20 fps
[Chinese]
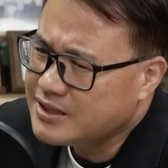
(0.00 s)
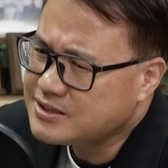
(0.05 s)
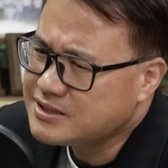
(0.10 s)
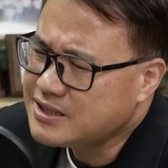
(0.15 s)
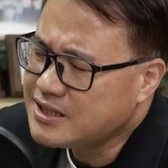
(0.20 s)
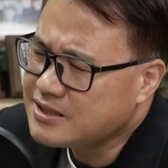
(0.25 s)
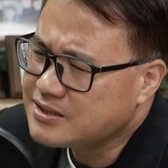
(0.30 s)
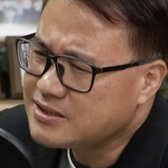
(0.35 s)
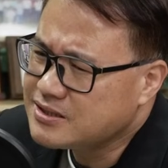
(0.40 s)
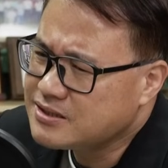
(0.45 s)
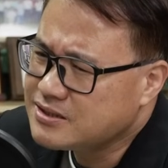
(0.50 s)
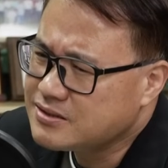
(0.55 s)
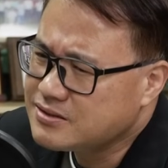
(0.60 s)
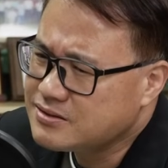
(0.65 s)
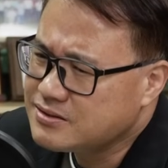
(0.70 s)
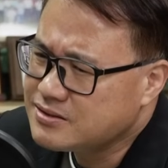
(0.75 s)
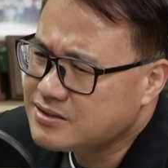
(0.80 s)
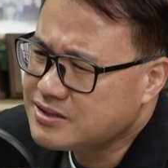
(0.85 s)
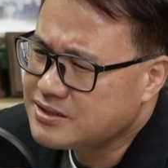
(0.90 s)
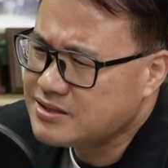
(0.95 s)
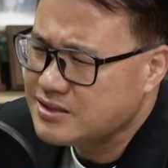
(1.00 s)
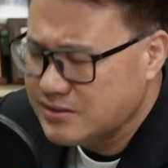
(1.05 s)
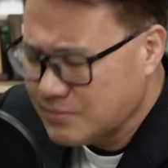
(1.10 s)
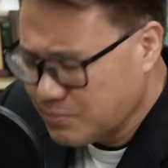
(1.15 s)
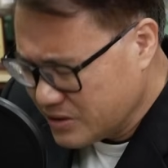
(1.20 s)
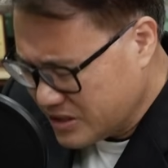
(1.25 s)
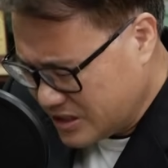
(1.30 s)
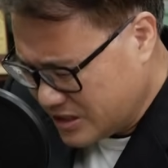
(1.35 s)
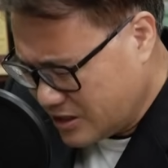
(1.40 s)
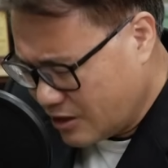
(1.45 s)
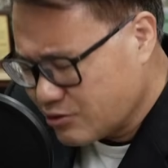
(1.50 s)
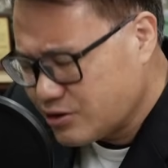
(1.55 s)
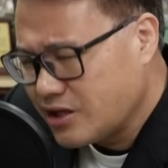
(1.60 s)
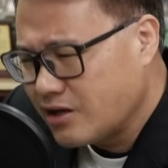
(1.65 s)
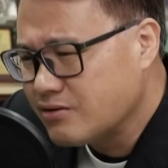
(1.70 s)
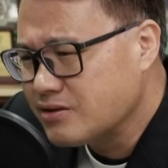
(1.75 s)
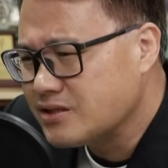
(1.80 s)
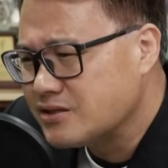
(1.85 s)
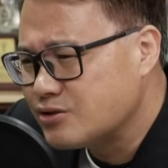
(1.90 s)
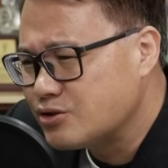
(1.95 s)
啊，这样的这么小
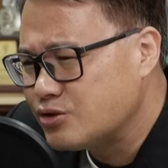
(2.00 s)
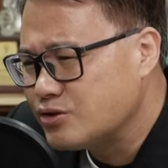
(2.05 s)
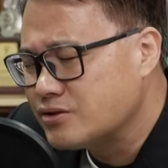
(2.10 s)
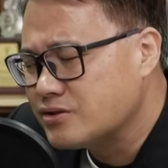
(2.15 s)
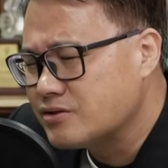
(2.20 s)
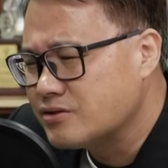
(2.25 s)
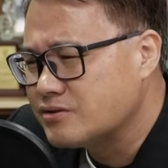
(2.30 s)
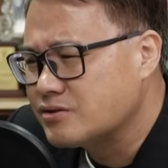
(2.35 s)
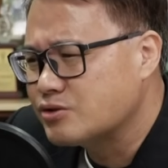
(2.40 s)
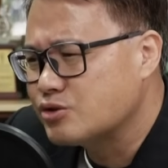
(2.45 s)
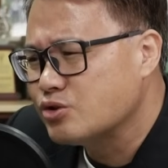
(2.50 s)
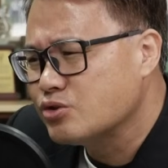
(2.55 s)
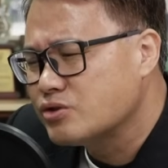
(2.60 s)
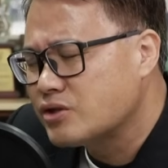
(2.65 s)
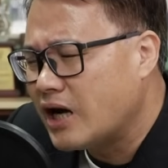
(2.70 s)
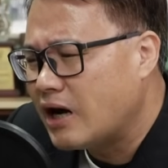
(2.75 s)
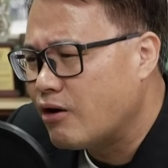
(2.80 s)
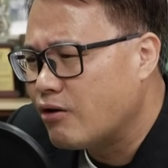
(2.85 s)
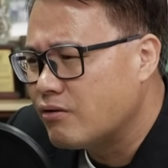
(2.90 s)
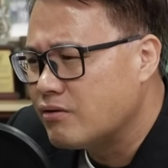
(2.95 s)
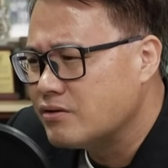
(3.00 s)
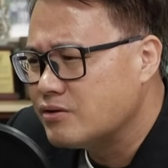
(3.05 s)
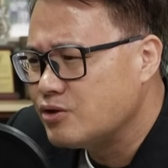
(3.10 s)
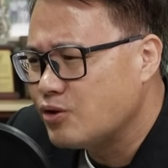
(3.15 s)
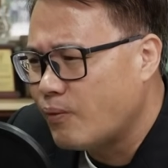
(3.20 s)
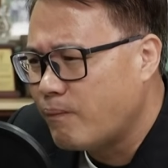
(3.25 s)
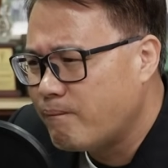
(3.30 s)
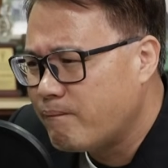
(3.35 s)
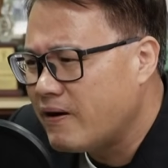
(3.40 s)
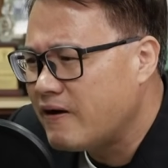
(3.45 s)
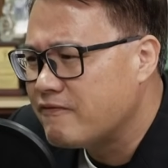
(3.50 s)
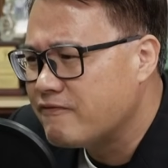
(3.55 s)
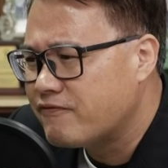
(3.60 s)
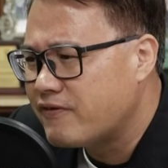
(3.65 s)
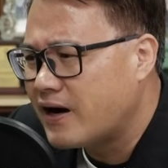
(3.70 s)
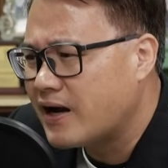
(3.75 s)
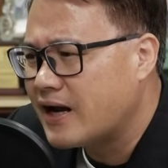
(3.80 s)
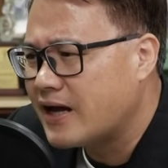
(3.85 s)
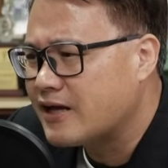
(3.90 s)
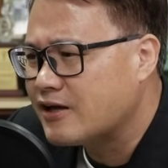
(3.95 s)
条一个郡郡高，有办
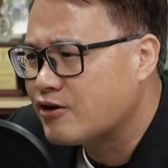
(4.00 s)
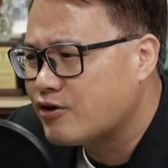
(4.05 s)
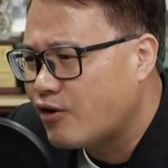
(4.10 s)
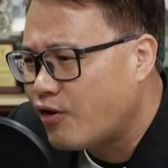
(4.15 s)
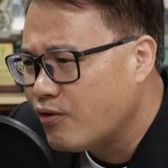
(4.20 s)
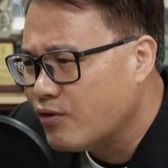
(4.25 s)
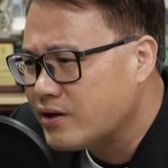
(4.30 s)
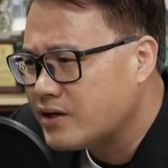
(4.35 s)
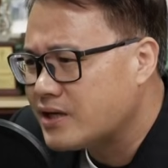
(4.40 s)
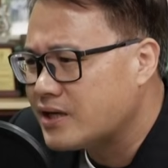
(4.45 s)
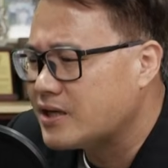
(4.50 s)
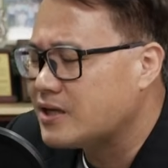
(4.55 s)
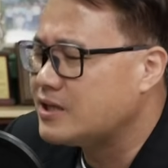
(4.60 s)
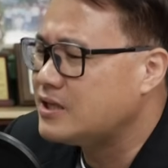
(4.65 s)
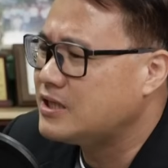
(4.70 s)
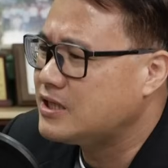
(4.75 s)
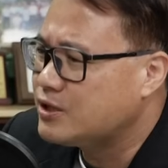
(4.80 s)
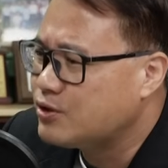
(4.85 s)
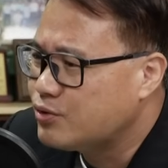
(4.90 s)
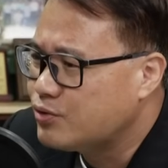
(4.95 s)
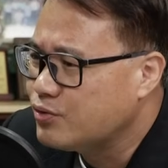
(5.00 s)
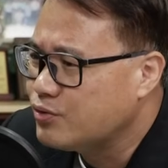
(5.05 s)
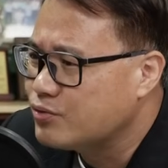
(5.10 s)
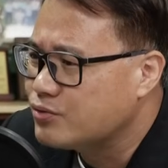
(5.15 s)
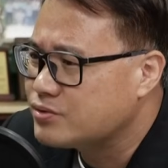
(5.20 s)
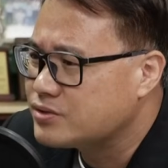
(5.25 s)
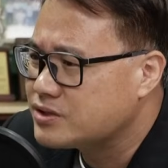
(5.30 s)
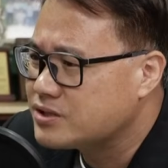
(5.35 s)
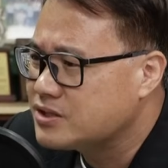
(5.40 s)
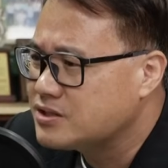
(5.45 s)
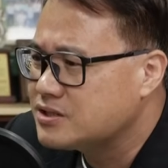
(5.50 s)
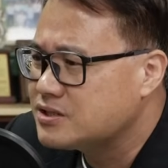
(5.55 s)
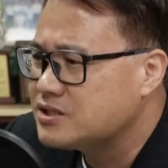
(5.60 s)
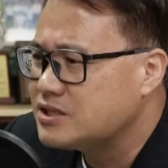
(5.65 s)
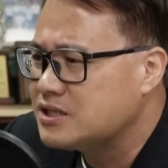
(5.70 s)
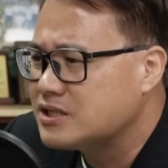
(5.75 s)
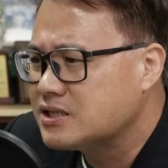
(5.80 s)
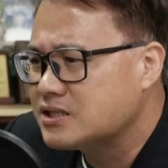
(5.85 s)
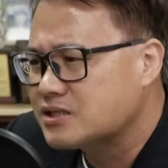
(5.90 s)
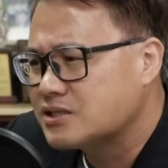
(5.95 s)
法来供给一户甚至
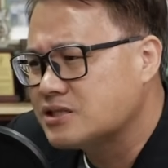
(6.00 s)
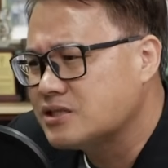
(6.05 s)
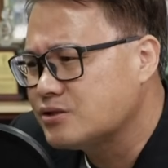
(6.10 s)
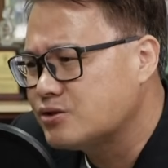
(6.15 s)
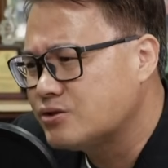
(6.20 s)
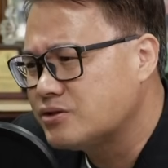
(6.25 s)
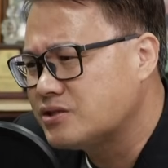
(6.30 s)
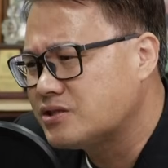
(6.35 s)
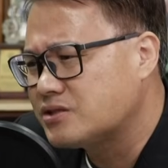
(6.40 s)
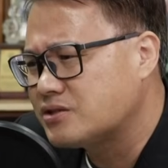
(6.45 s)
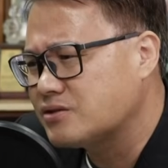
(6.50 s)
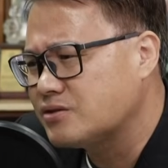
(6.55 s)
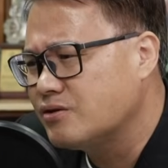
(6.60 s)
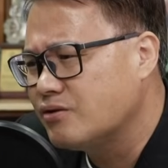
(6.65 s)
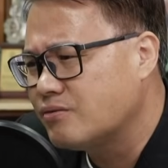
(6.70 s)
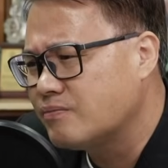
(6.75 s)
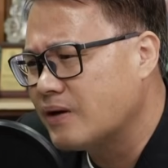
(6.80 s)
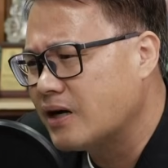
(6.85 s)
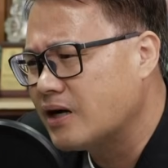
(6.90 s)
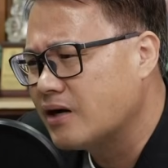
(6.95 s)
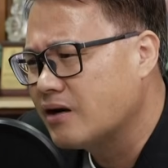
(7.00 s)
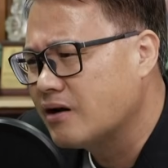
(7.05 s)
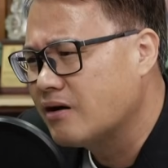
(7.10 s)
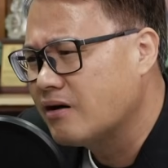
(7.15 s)
一个社区使用吗？